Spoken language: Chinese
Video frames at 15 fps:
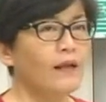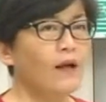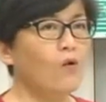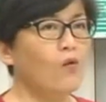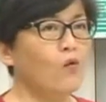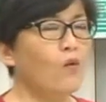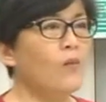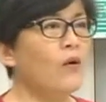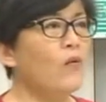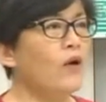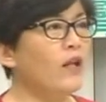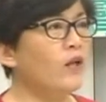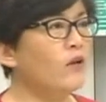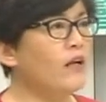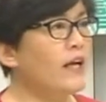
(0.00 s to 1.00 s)
那我们
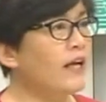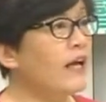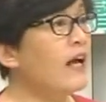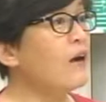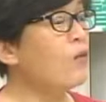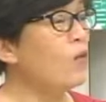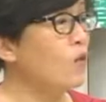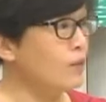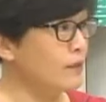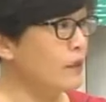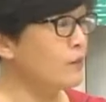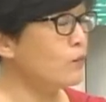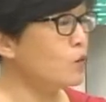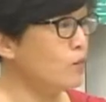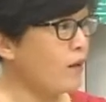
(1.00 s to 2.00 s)
回头来看我们
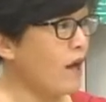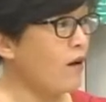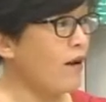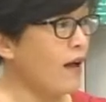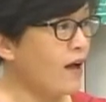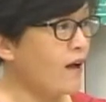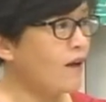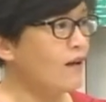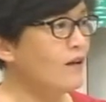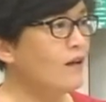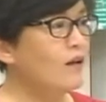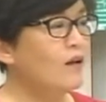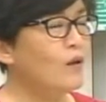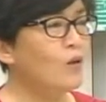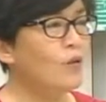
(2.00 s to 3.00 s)
的目标了哈，
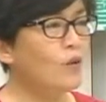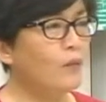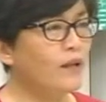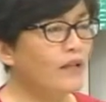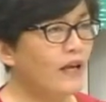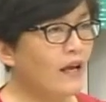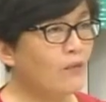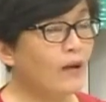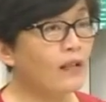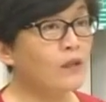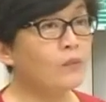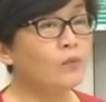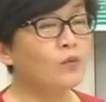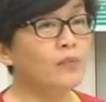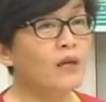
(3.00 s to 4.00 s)
我们台湾
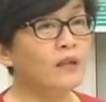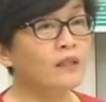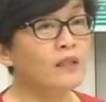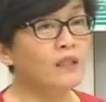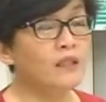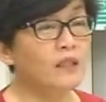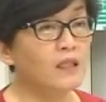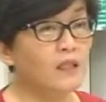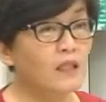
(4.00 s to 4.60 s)
的目标是。